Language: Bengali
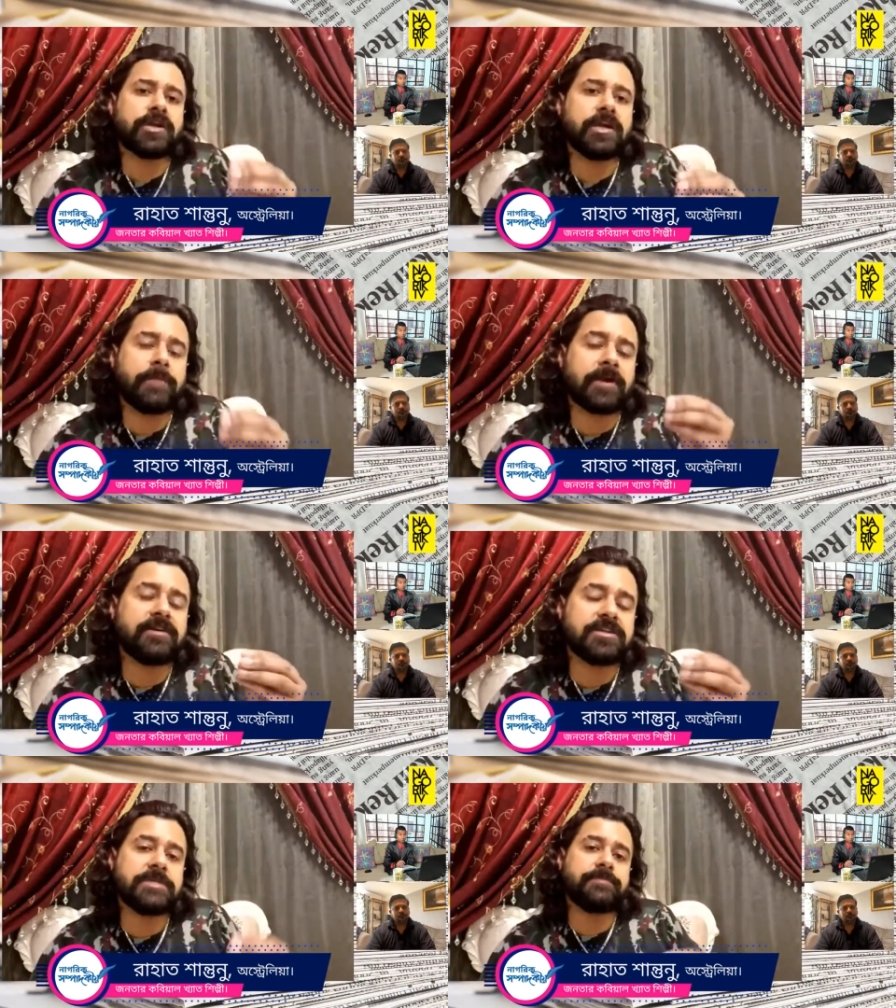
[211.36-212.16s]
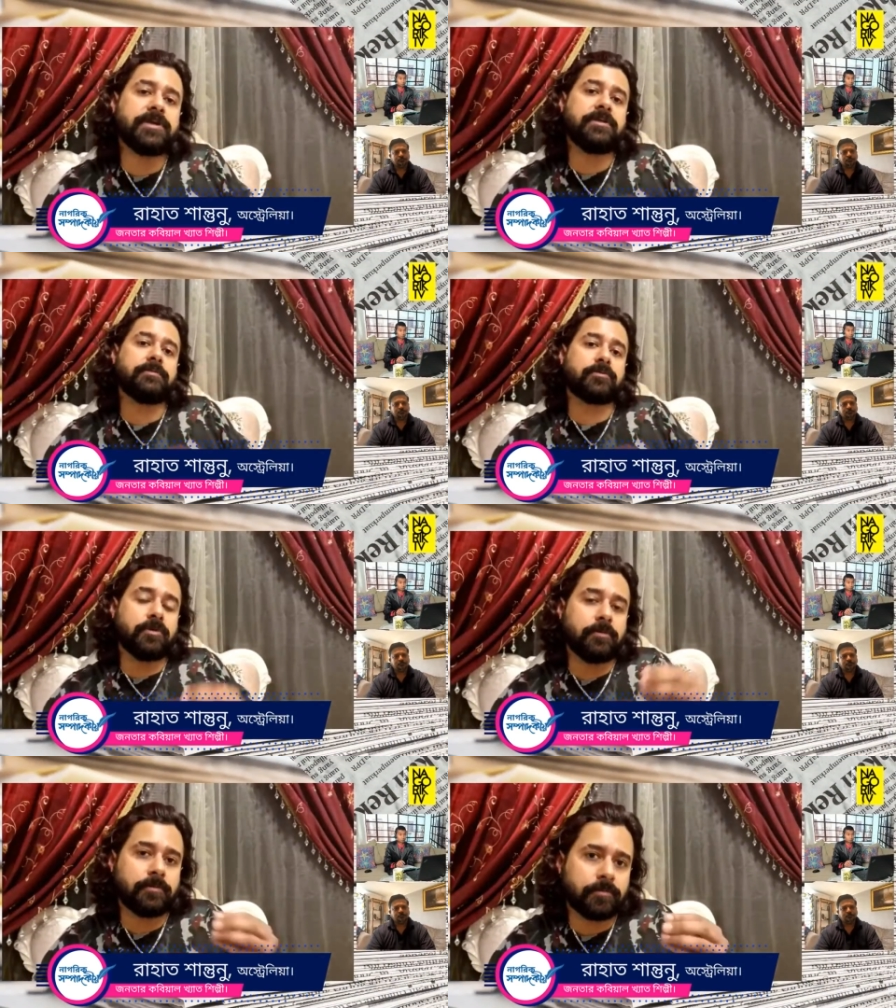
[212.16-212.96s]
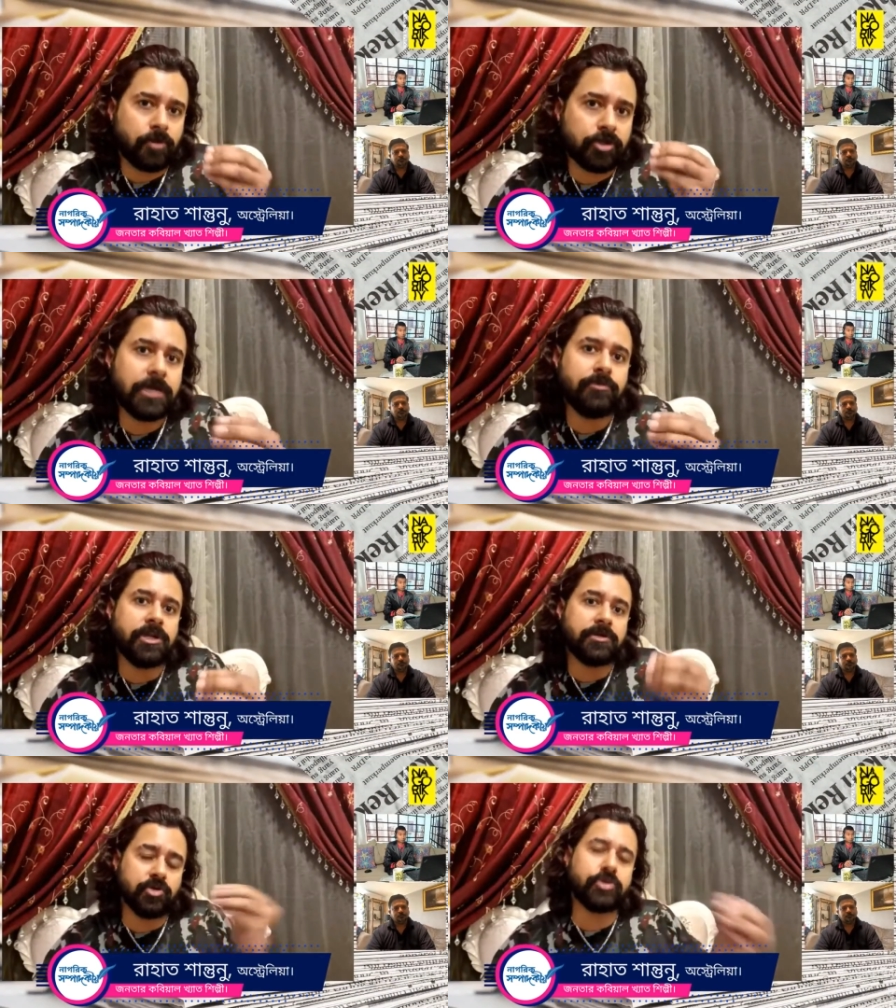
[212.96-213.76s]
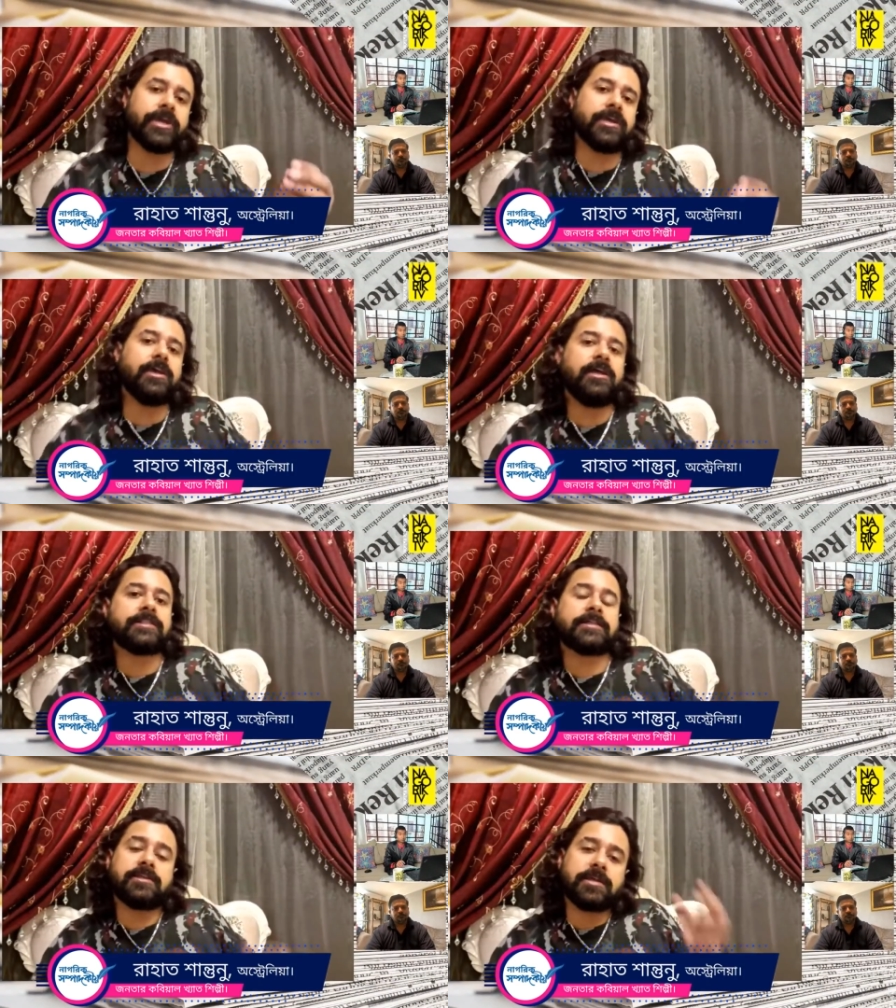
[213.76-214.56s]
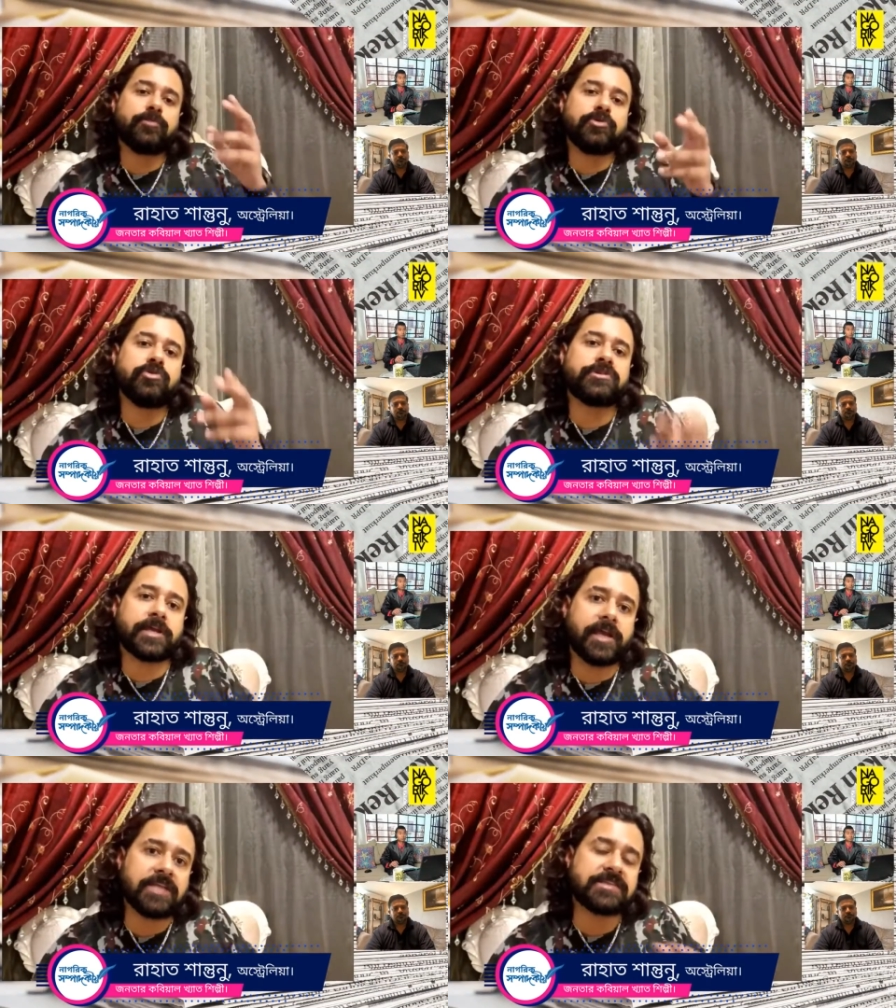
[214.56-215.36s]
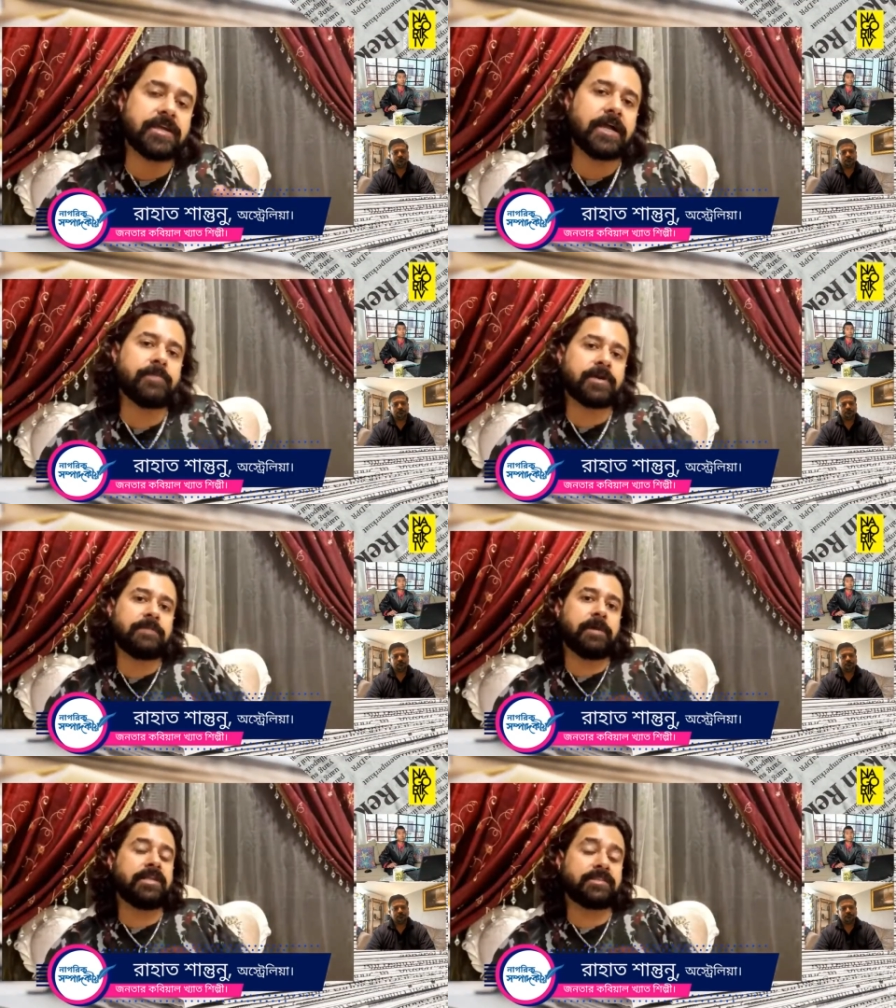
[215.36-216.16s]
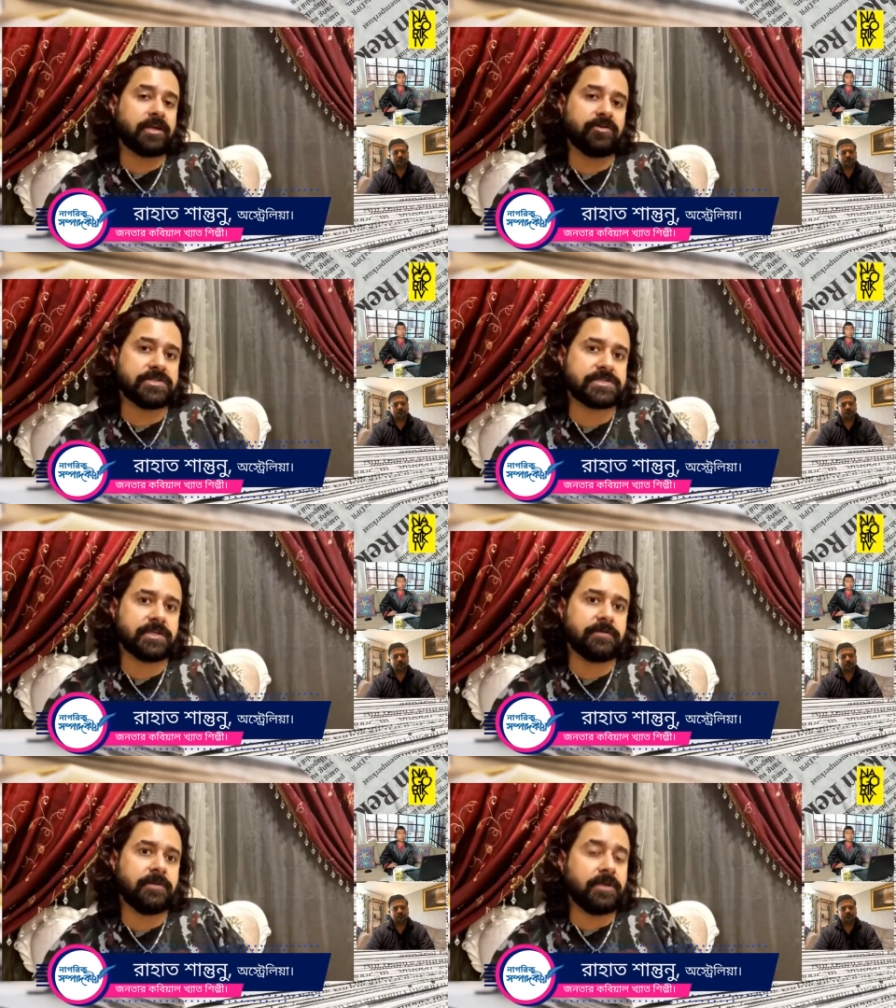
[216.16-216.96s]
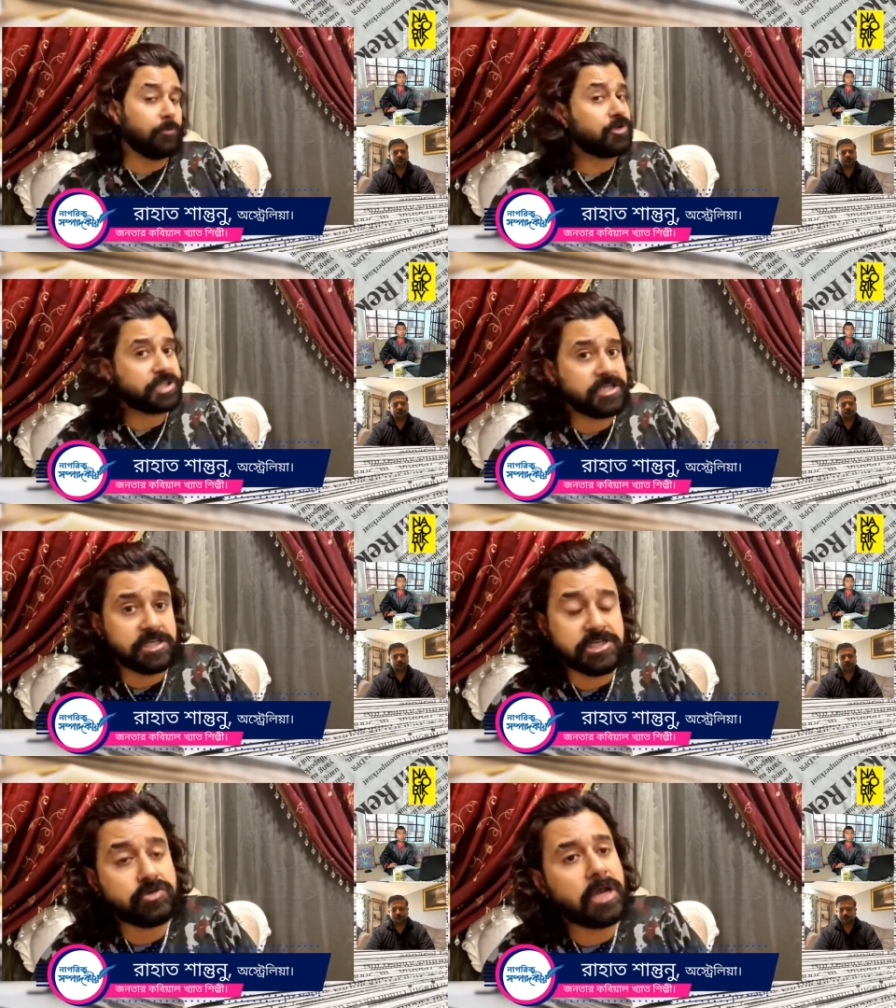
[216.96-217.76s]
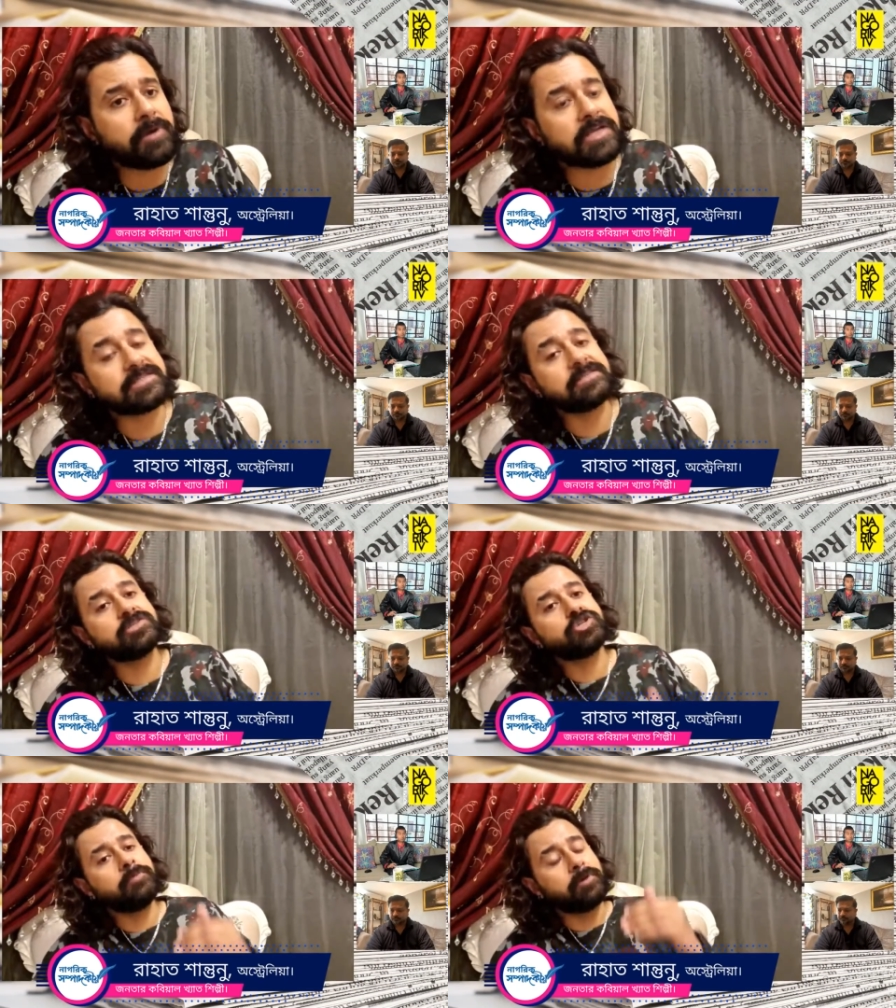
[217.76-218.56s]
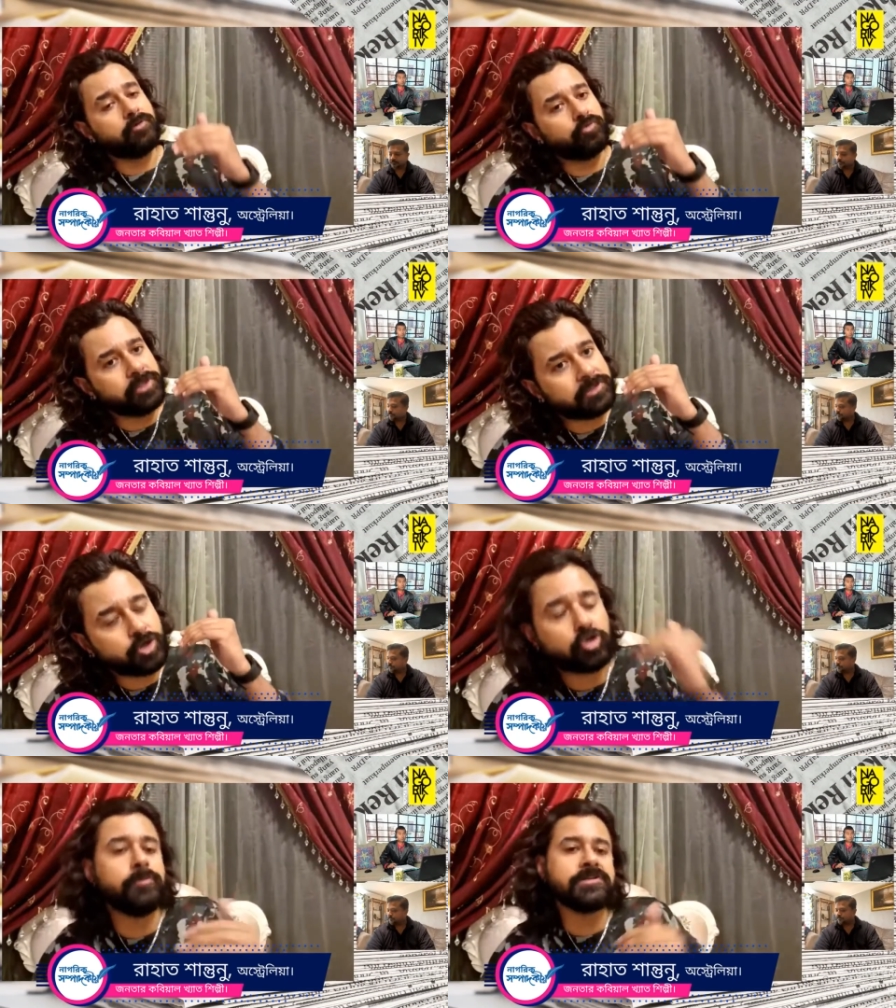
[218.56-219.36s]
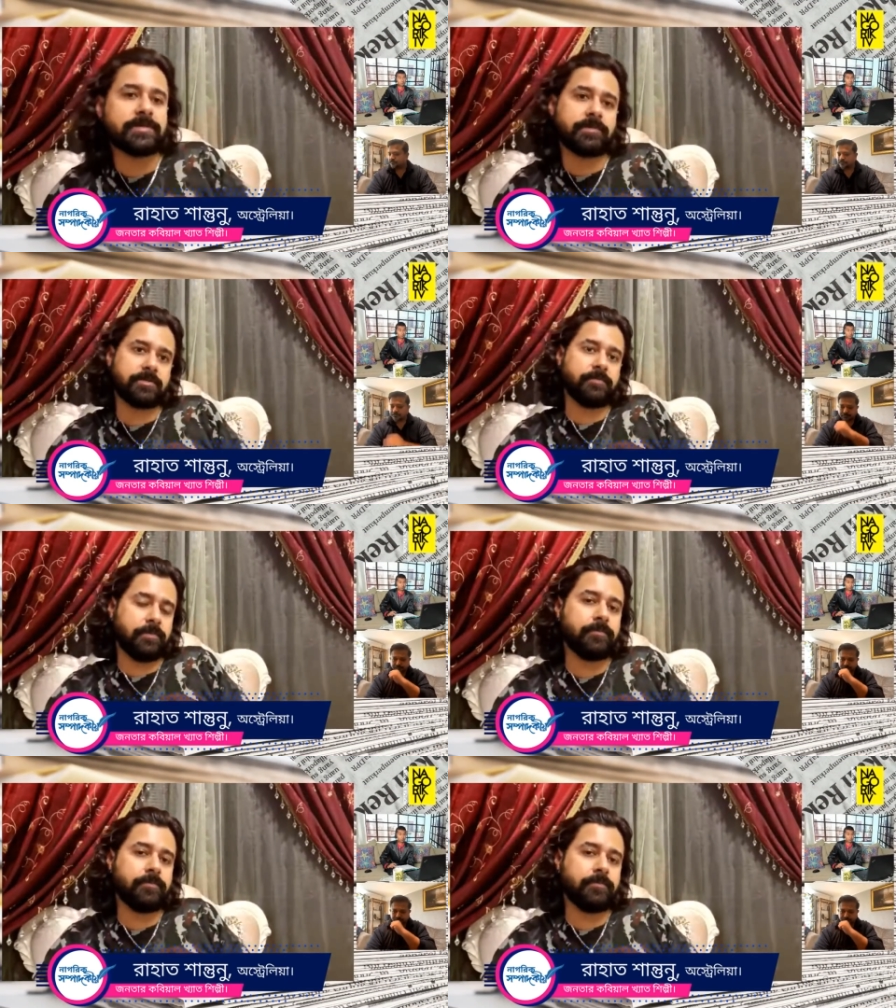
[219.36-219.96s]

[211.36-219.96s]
টাকার পার্টনারশিপে কথা বলে ঢুকে তাদেরকে বন্দুক থেকে আজকে গান বাংলার মালিক তারা হয়েছে এবং সেই জিনিসগুলো আমরা আস্তে আস্তে সব উইথ ডকুমেন্টস আমরা